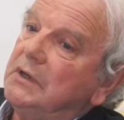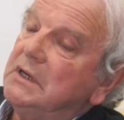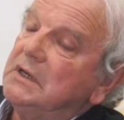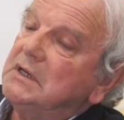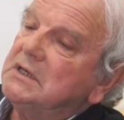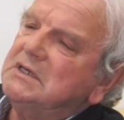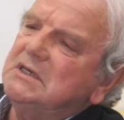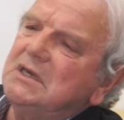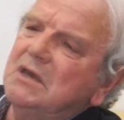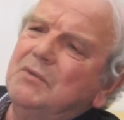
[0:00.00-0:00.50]

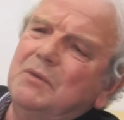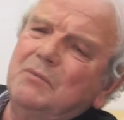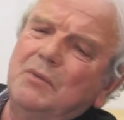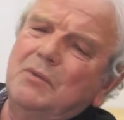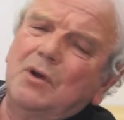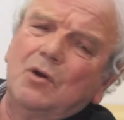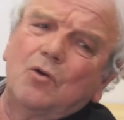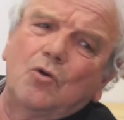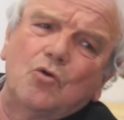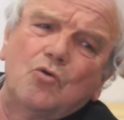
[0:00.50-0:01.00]
qui est
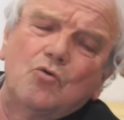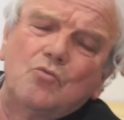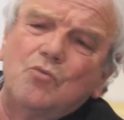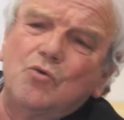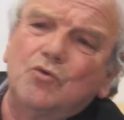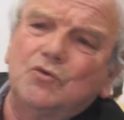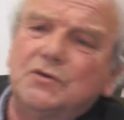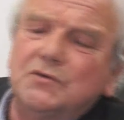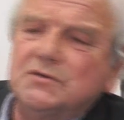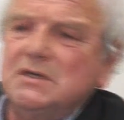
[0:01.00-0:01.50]
même alors le
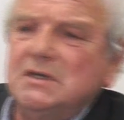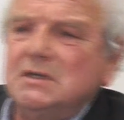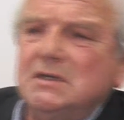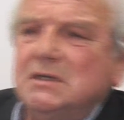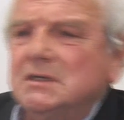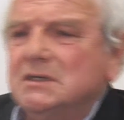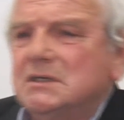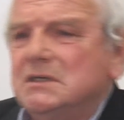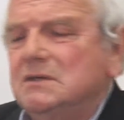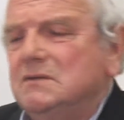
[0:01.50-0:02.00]
monde
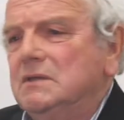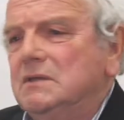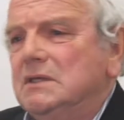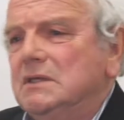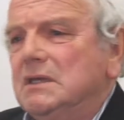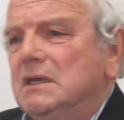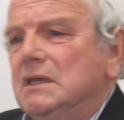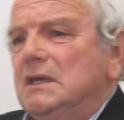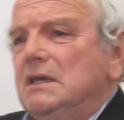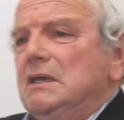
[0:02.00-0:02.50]
entier, qui.
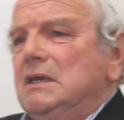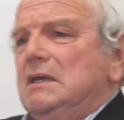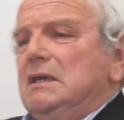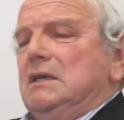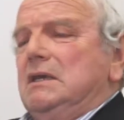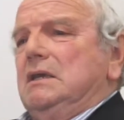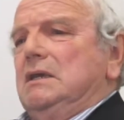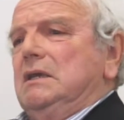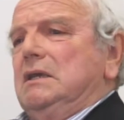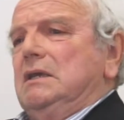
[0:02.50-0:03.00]

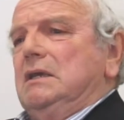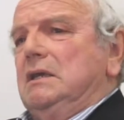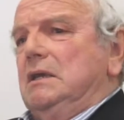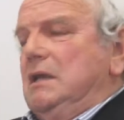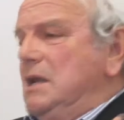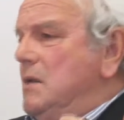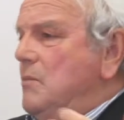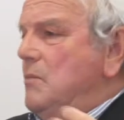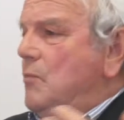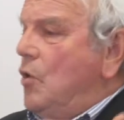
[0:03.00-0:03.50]

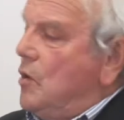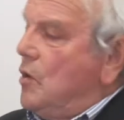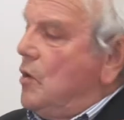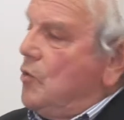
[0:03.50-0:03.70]
Il est mort à